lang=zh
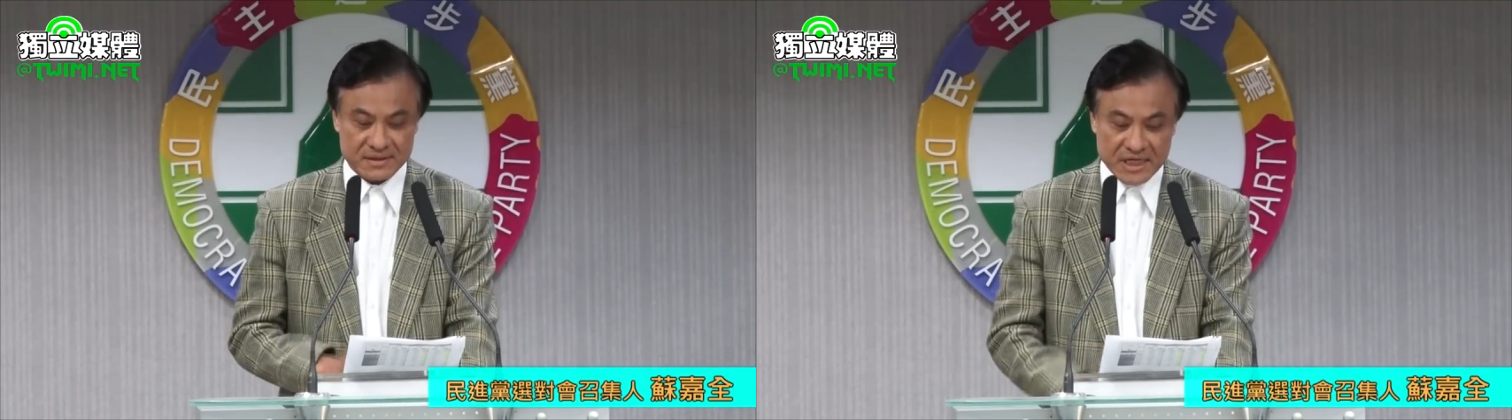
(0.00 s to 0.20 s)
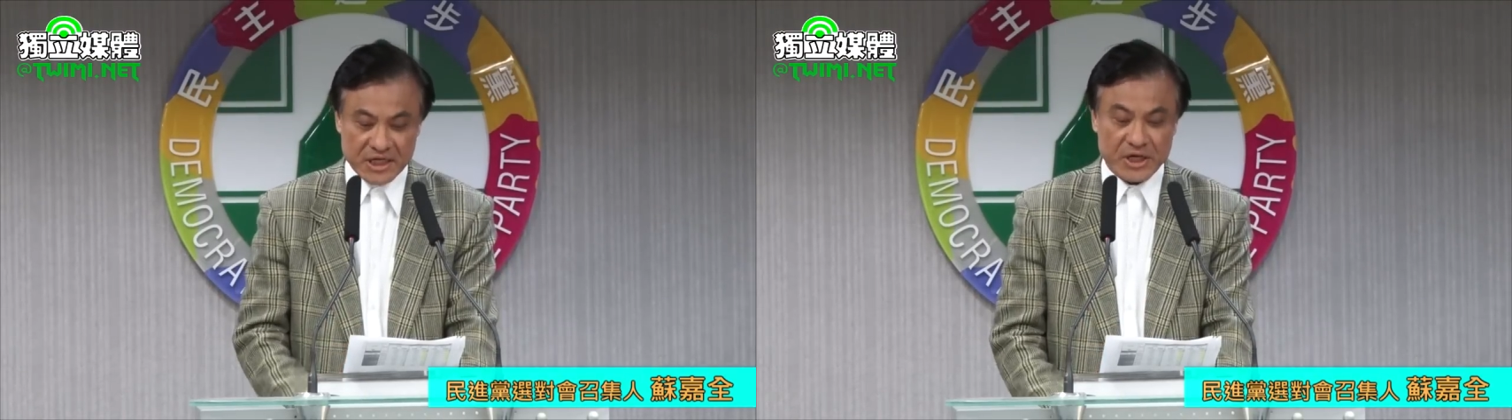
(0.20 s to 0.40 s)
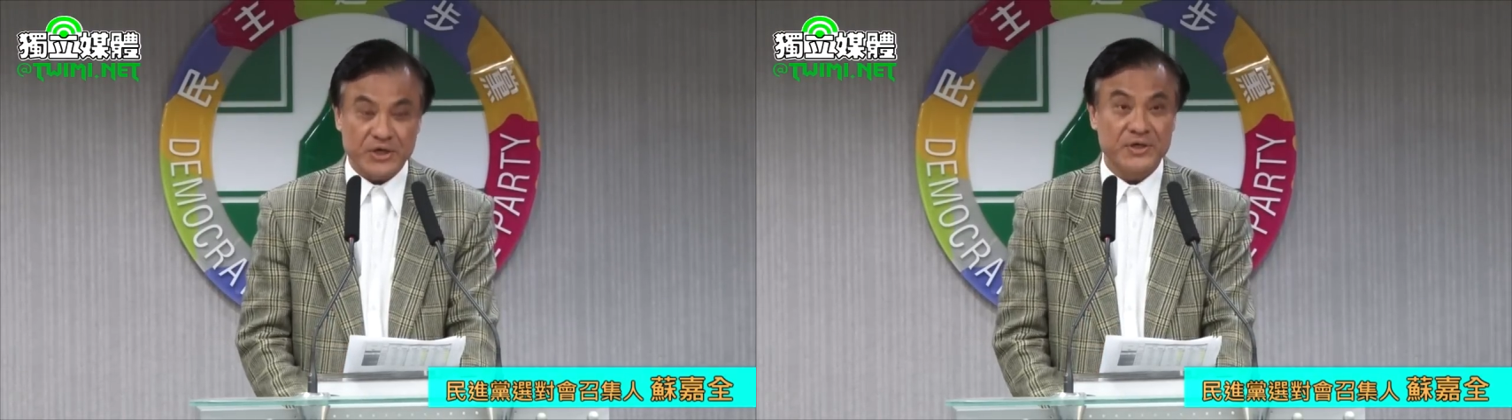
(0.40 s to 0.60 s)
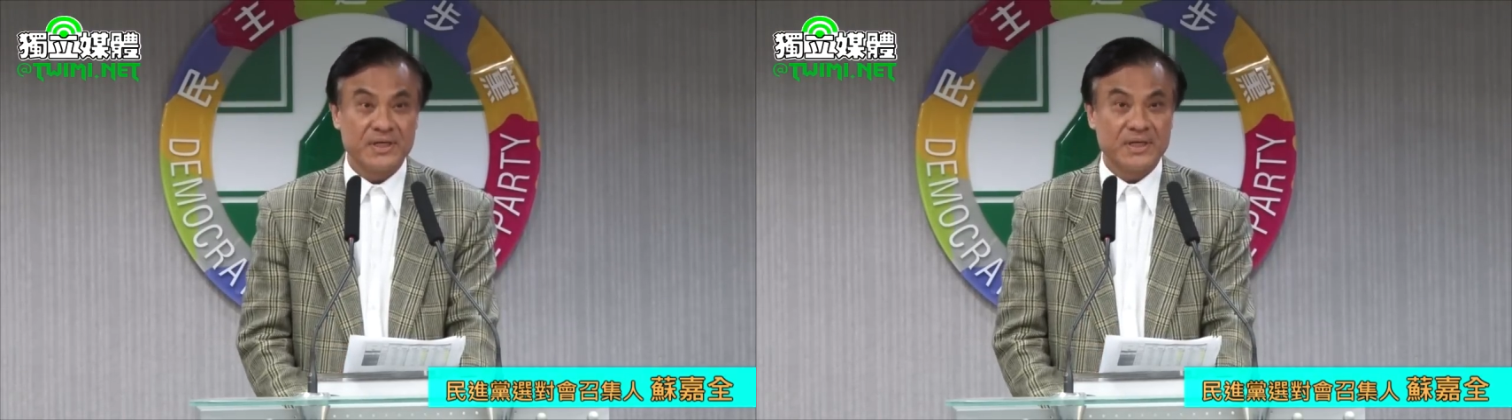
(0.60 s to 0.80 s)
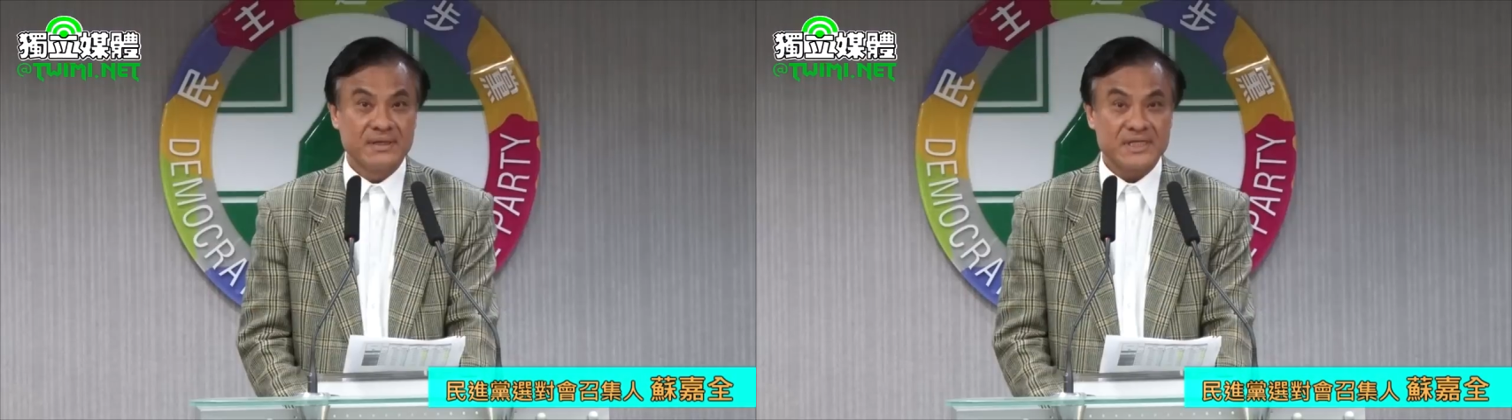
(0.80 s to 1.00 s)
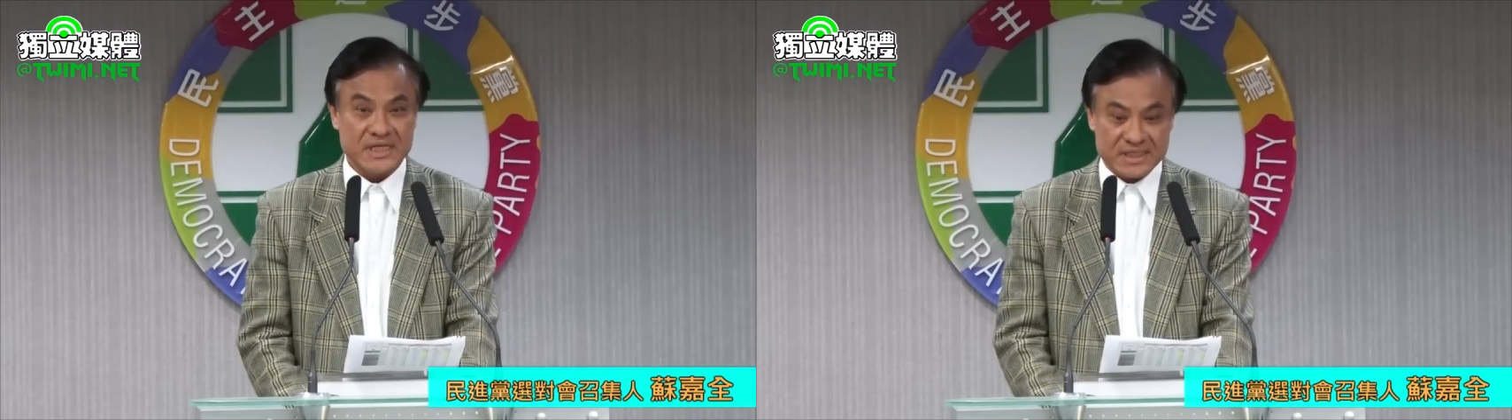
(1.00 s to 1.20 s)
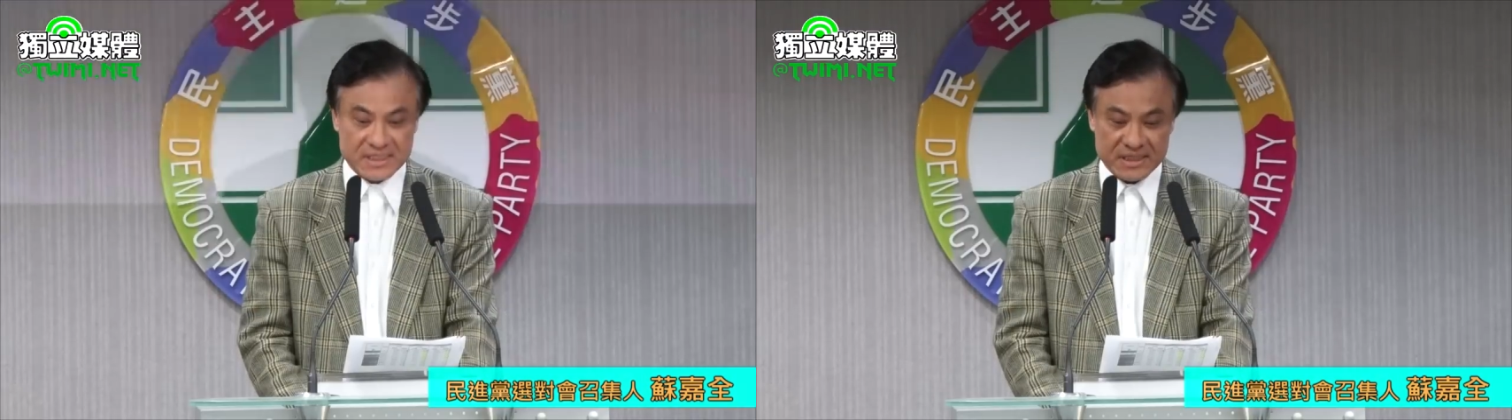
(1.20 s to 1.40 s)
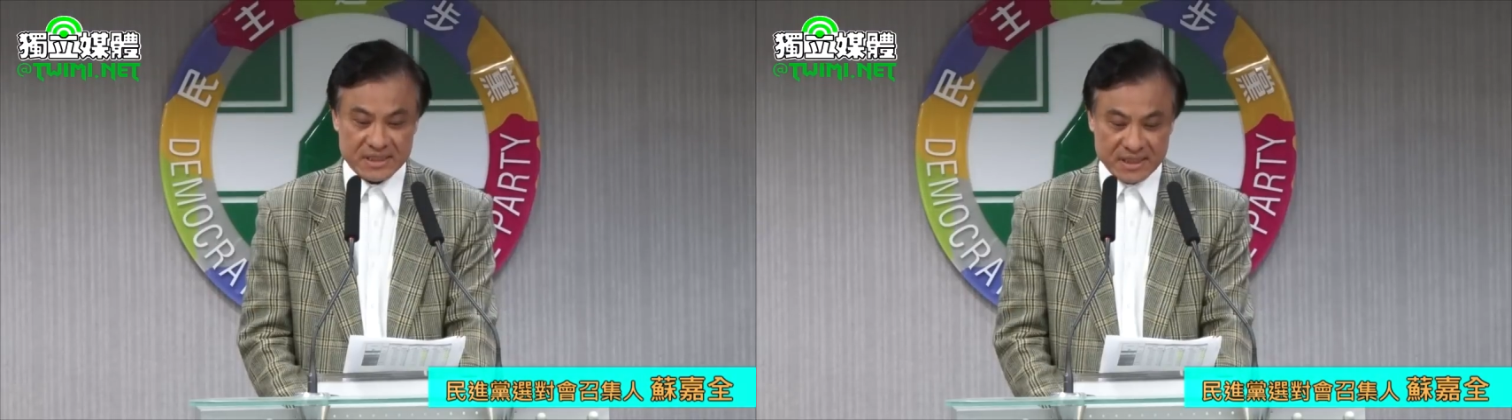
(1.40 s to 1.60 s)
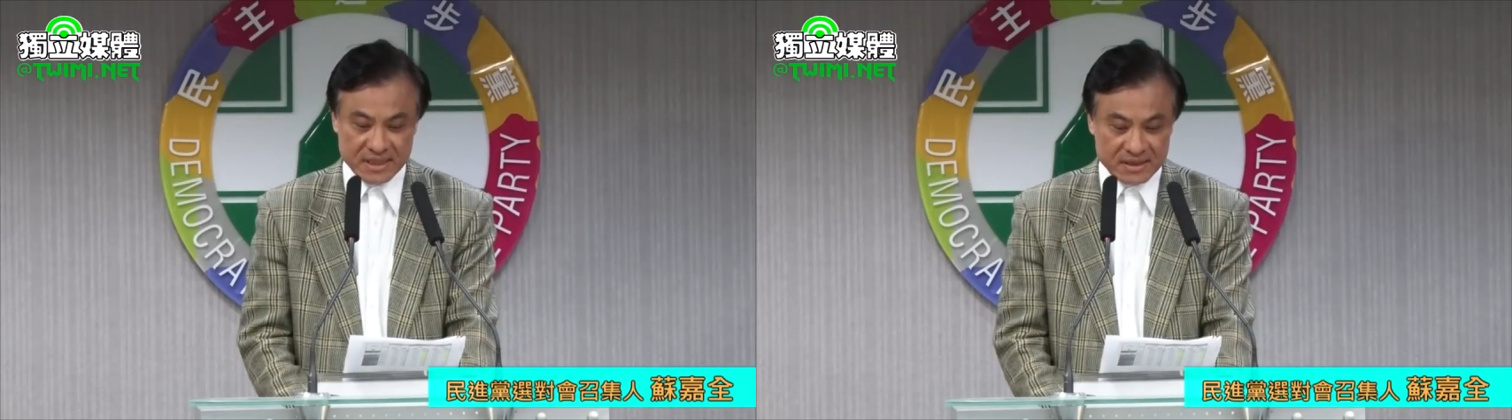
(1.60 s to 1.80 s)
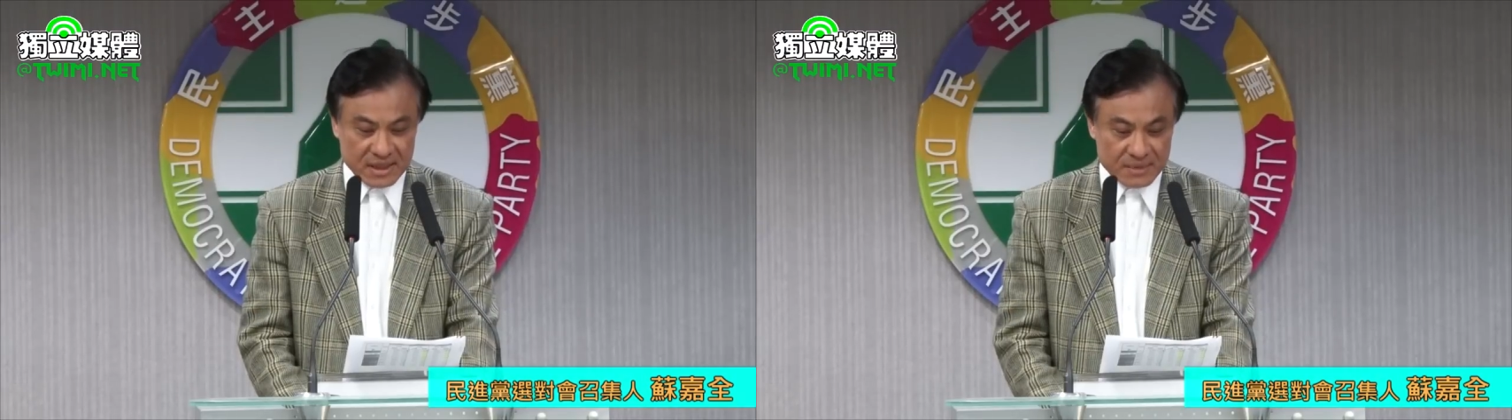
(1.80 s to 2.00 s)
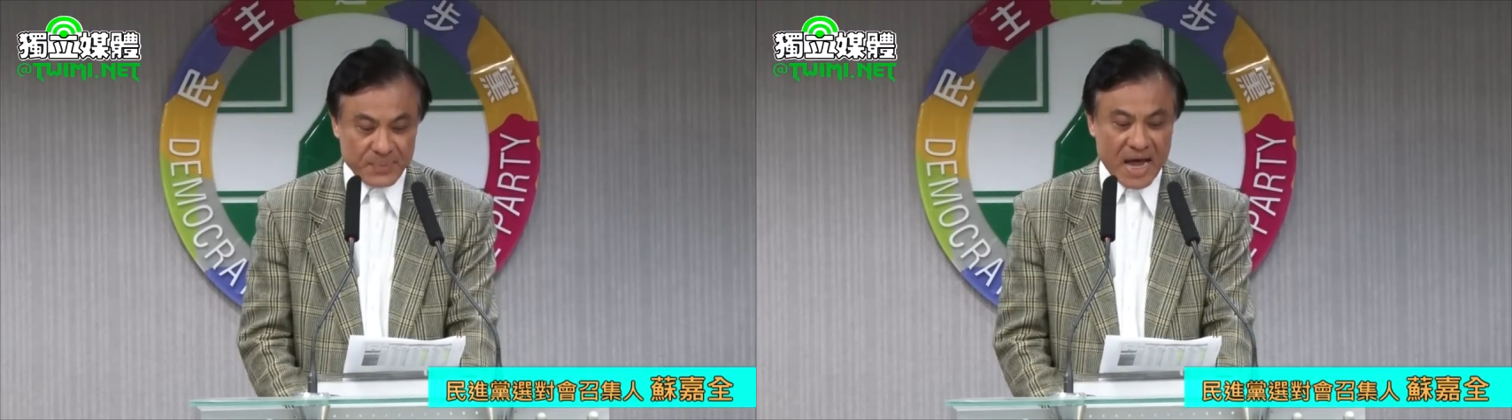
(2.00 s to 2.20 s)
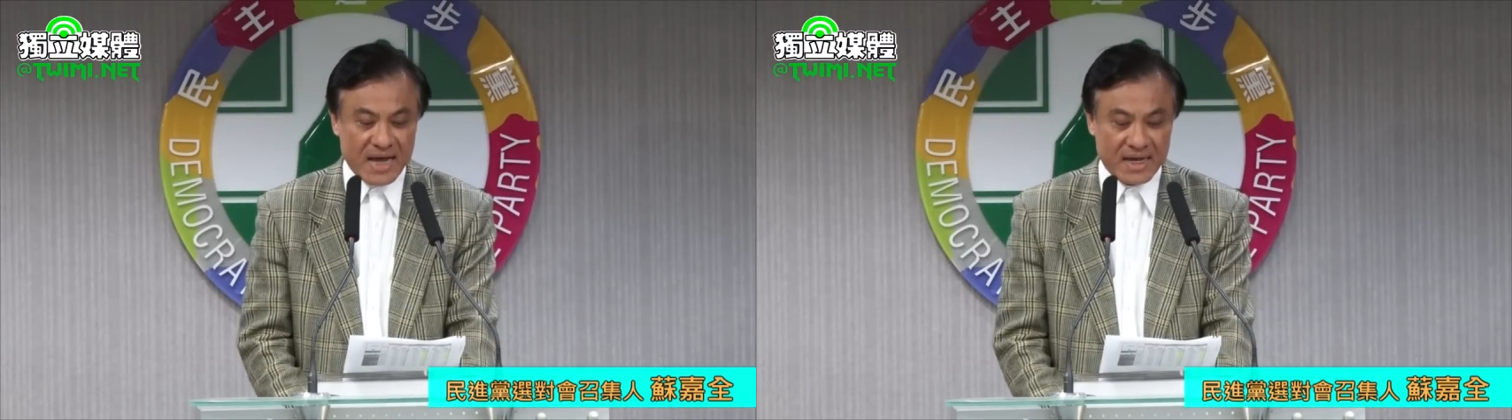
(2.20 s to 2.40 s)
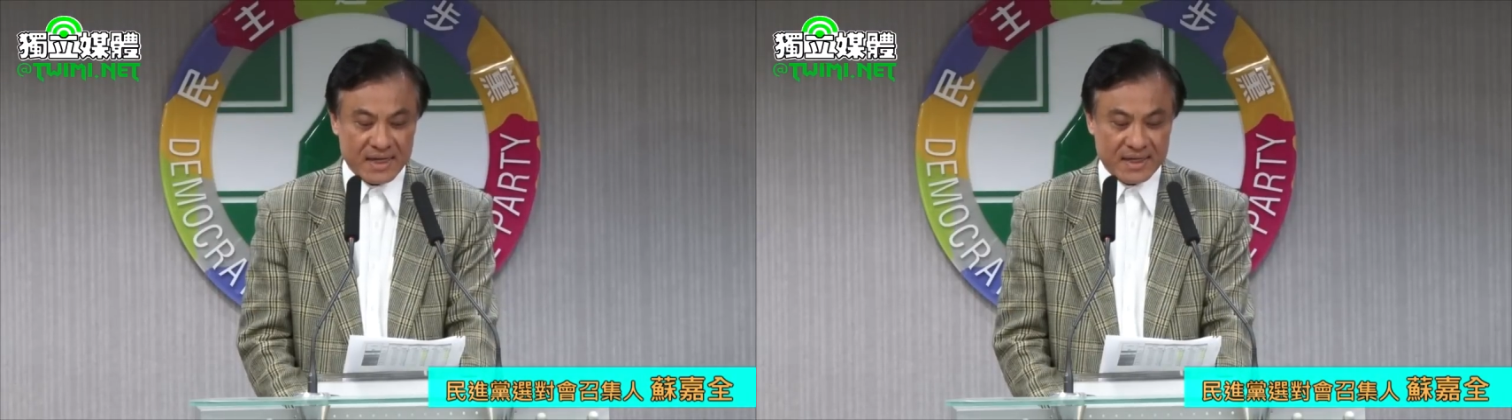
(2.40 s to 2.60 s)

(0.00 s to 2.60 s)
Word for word: 第六、第七、第八。